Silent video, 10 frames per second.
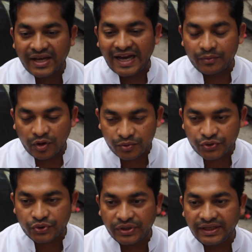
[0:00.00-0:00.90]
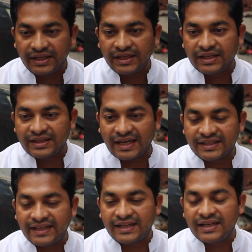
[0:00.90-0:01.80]
আমি অবশ্যই
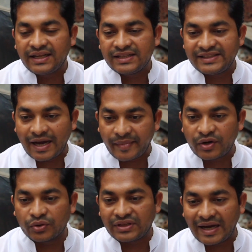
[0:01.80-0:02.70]
তাদের যে আমানত